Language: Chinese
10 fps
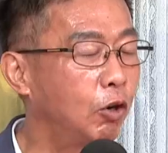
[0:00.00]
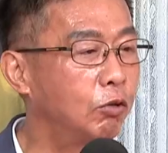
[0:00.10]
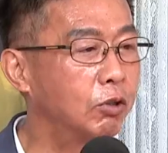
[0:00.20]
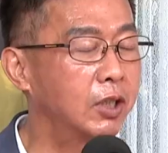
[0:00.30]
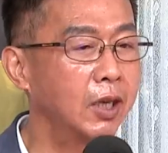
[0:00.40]

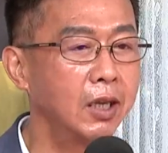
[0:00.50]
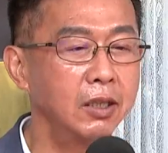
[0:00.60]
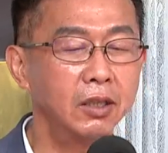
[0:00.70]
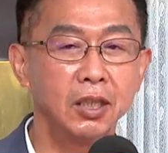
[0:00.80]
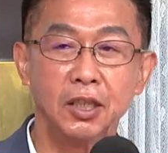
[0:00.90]
口
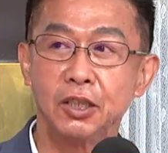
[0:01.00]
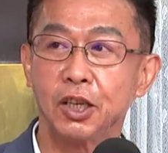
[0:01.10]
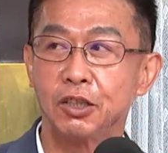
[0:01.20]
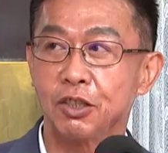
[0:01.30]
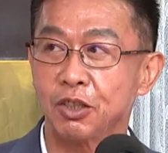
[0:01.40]
嫌体
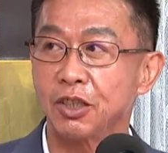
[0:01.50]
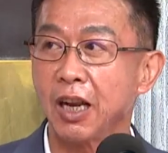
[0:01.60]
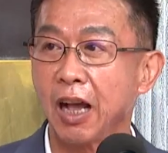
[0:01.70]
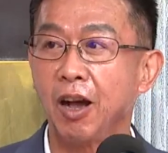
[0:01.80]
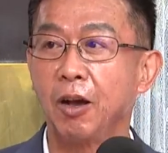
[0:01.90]
正直
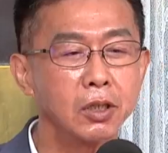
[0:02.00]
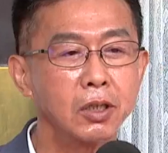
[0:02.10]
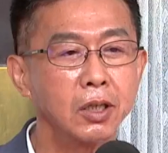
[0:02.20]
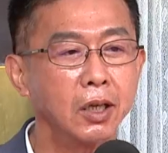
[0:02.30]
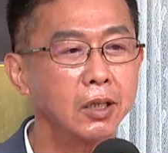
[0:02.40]
了哈，
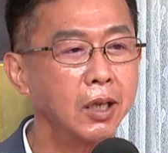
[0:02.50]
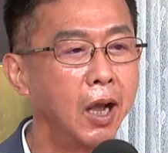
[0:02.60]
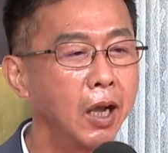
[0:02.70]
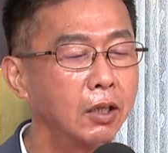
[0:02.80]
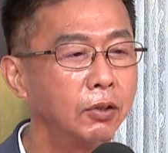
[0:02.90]
只是一个
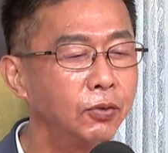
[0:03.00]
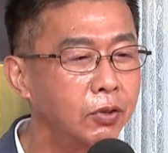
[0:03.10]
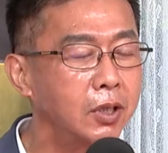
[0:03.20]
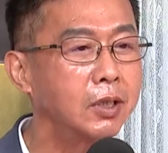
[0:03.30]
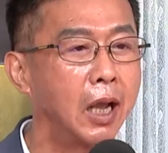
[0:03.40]
上海的
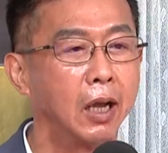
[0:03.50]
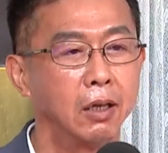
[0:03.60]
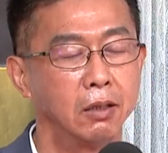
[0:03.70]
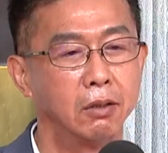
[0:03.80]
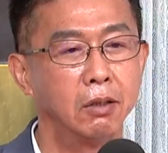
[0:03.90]
副市
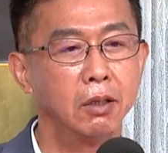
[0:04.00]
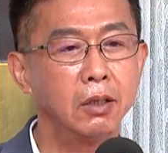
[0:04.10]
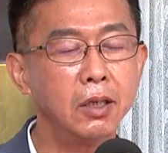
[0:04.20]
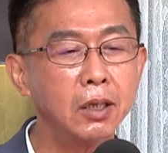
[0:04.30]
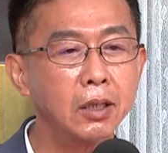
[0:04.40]
长，
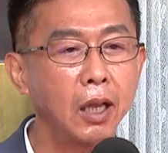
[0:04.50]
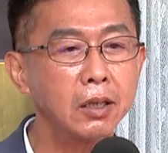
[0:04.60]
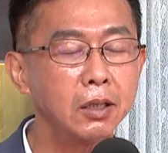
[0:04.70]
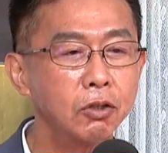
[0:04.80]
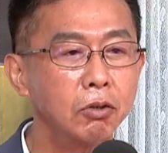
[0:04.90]
竟
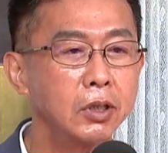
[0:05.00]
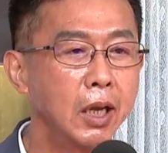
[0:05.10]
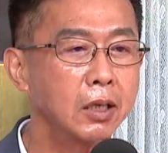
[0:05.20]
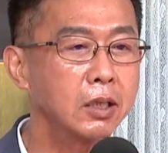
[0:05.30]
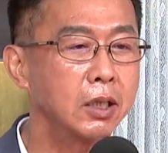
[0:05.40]
然是坐
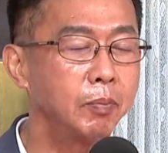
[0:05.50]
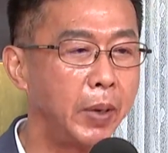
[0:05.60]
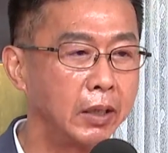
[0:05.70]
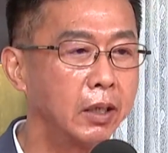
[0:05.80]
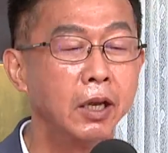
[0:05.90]
这样子
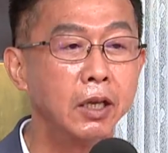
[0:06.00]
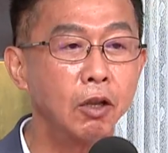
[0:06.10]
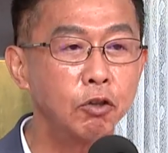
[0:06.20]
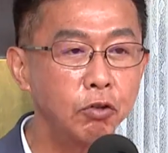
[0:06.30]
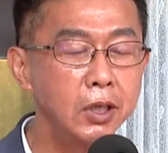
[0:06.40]
的板凳，
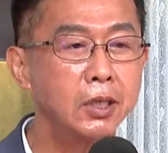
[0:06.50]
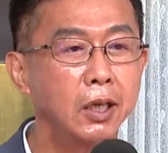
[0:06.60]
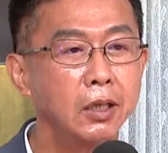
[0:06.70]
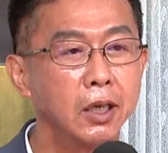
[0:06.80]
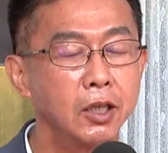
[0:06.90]
要尊
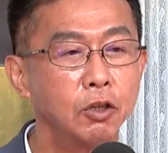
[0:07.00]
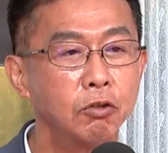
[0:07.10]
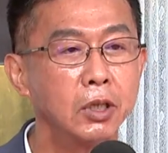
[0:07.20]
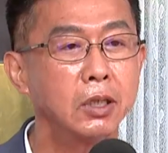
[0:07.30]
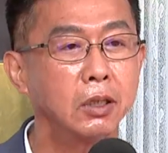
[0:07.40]
敬也
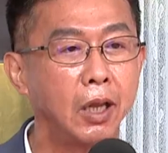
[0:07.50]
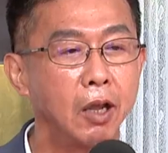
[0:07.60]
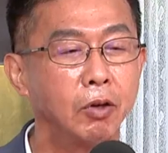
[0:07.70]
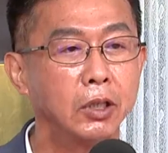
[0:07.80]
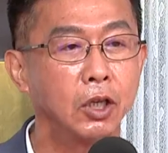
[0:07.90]
是尊敬
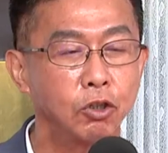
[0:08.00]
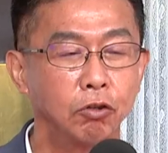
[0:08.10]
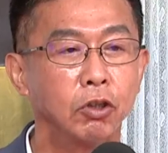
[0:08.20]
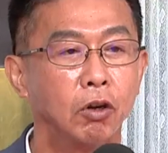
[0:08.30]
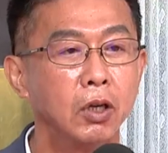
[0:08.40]
台湾的
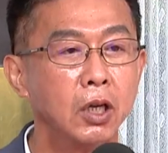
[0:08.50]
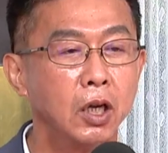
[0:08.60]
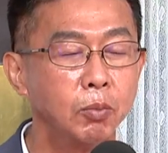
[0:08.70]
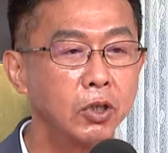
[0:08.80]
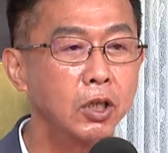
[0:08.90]
总统，
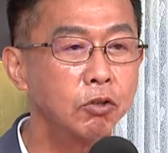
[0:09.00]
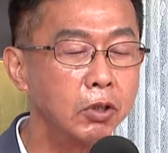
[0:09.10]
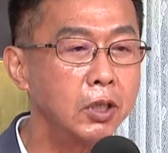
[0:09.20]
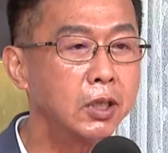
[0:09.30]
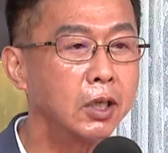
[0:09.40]
而不是
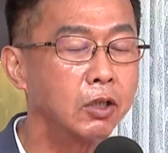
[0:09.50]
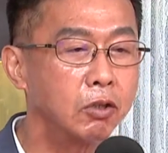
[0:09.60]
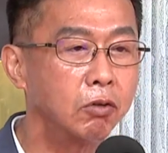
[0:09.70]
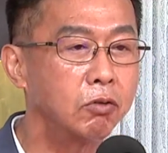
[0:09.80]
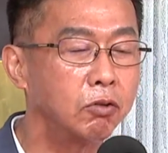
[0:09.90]
尊
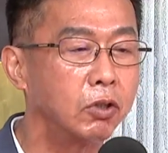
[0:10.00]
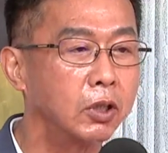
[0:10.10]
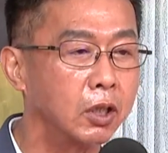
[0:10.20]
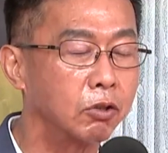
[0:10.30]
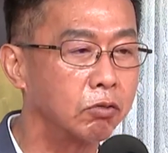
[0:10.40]
敬中
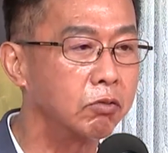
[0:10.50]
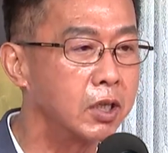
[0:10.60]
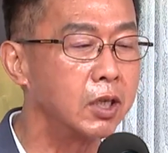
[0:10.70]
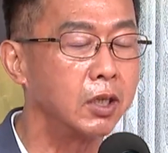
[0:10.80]
国的书